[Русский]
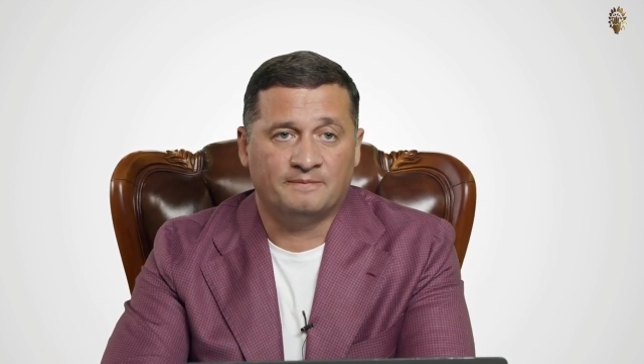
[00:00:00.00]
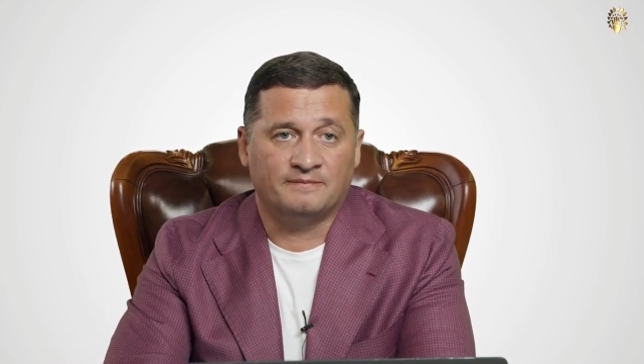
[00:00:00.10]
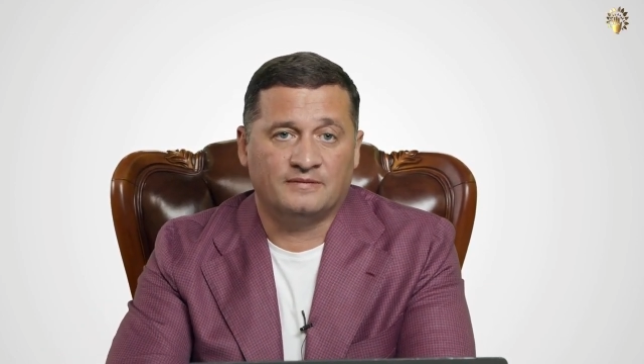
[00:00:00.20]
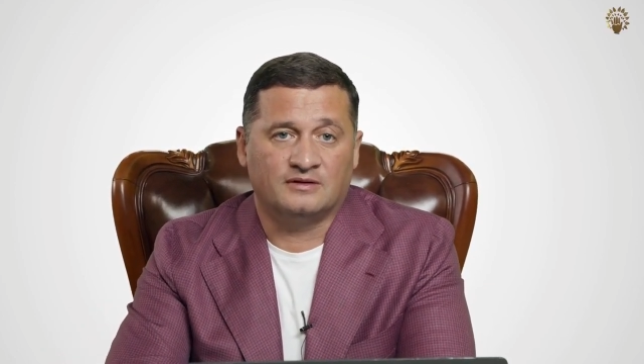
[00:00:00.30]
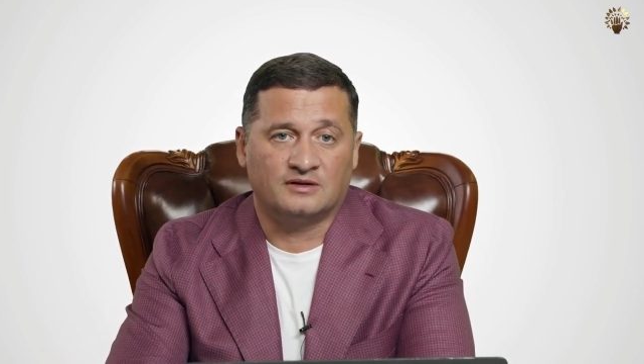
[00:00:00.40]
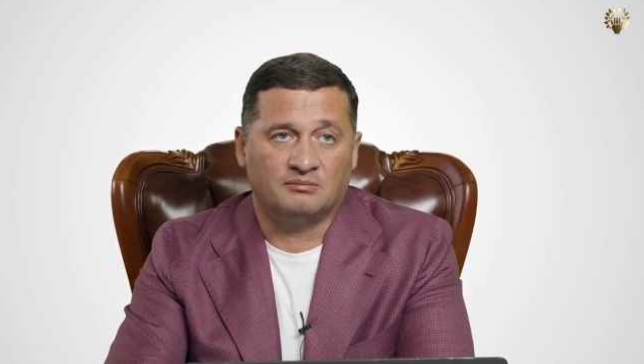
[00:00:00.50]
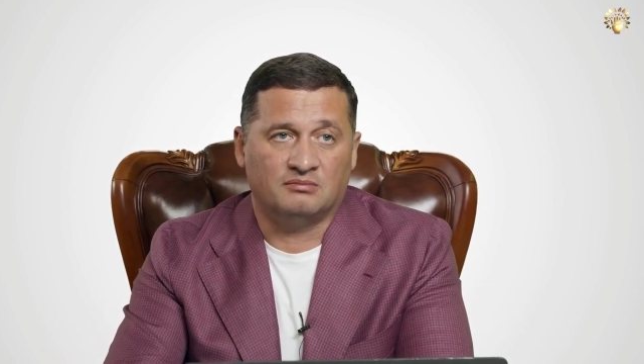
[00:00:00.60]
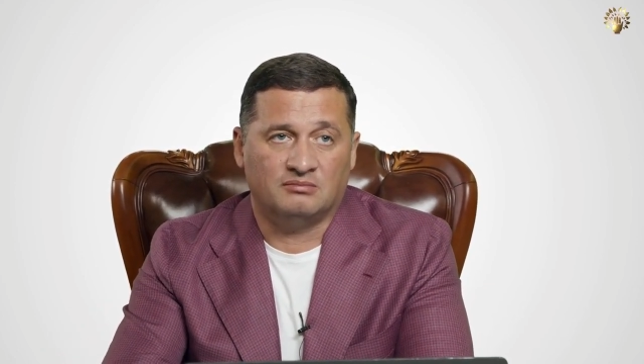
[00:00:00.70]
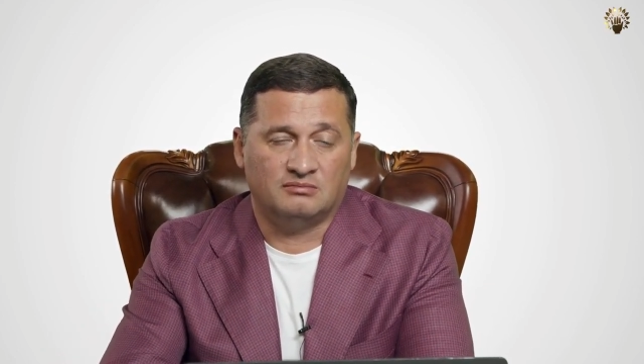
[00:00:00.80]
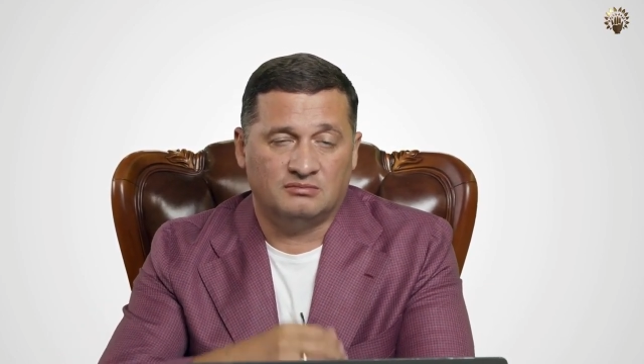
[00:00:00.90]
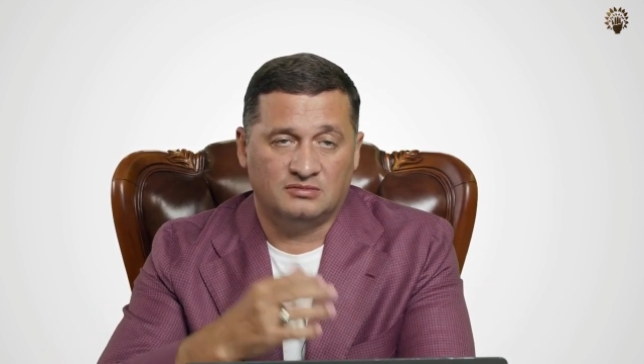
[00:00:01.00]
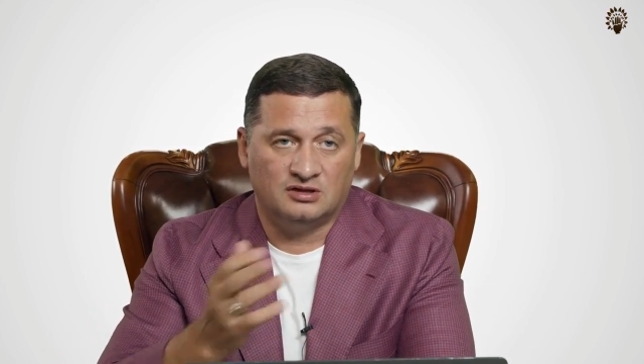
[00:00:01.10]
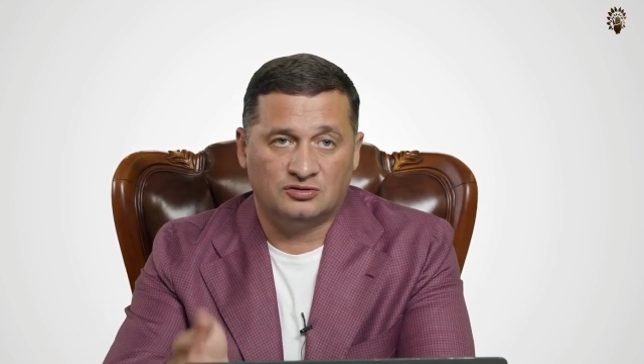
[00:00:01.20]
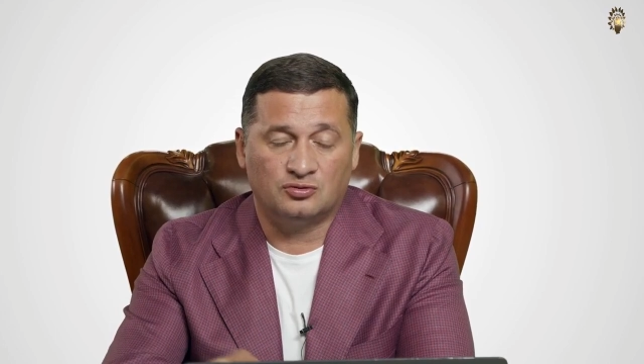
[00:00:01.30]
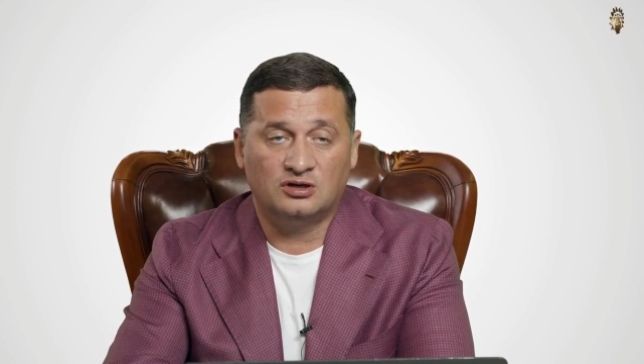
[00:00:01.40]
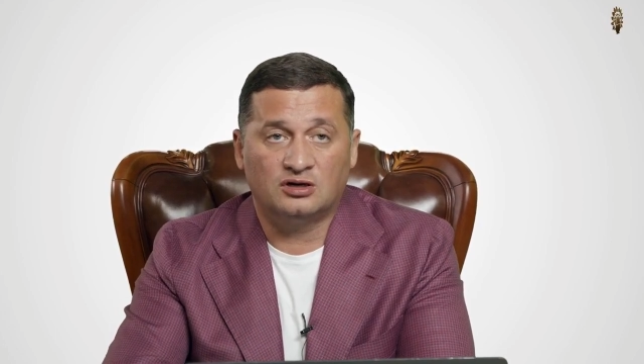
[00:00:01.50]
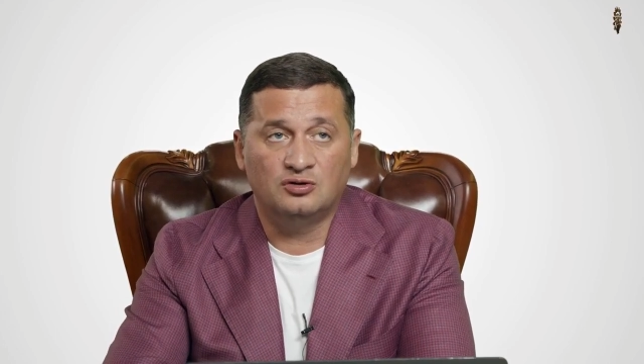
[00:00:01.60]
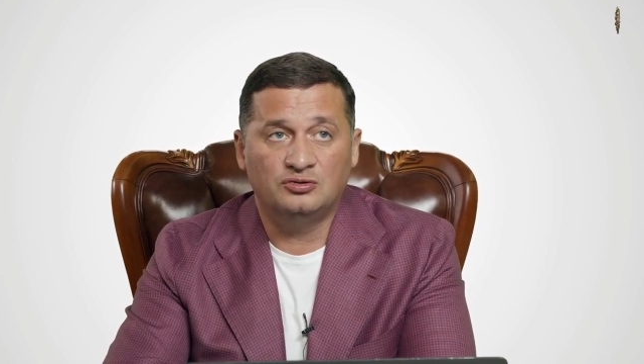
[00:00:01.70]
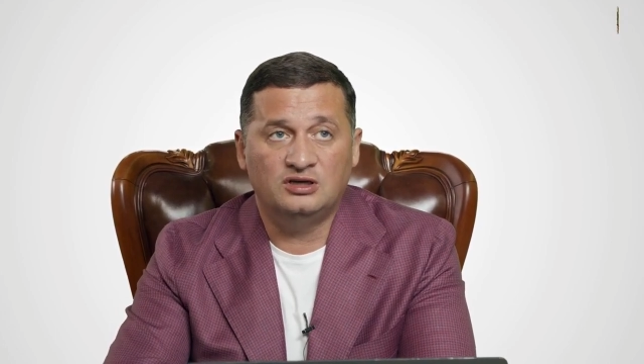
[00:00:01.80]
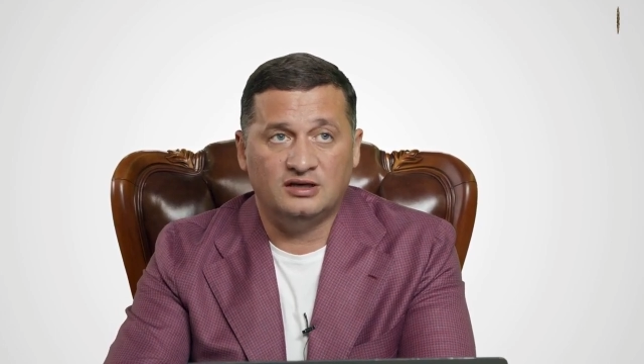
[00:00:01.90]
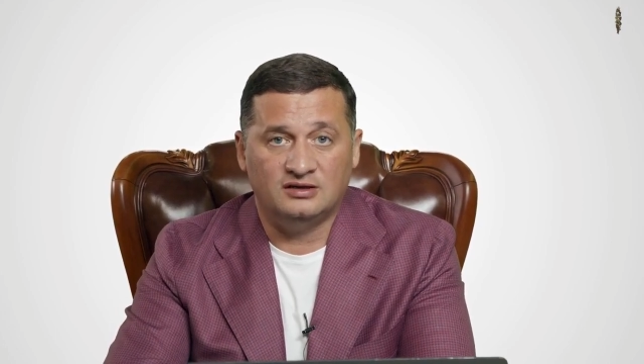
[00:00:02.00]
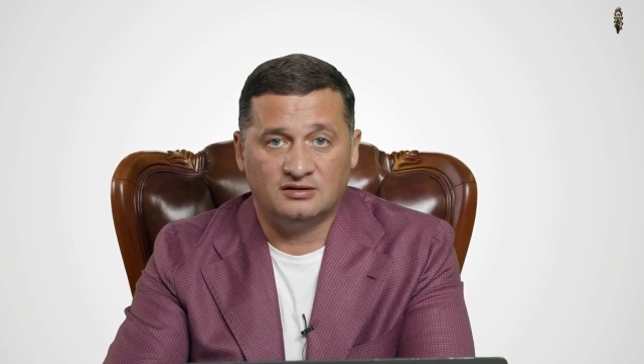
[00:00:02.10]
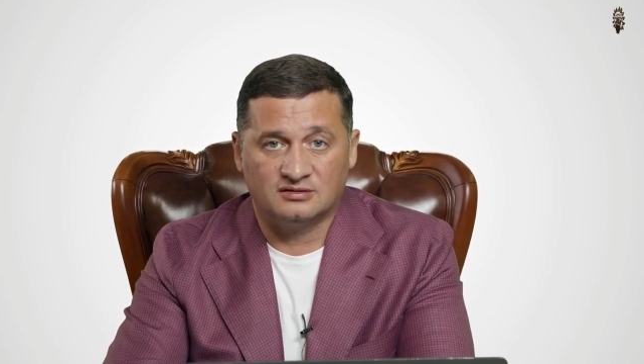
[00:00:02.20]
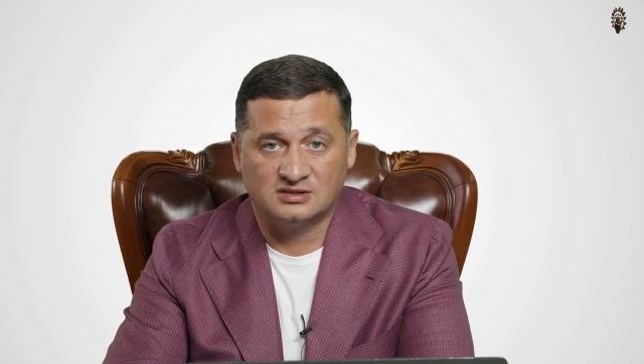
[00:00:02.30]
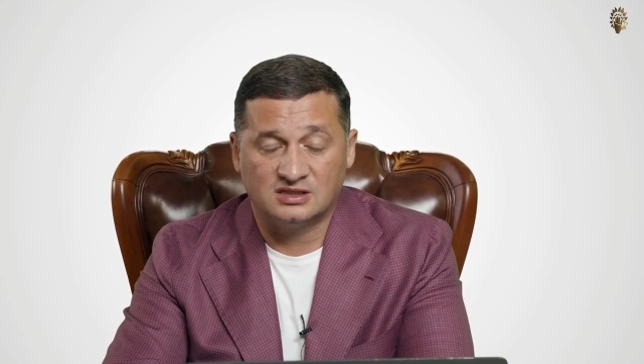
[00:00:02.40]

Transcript: там, на других людей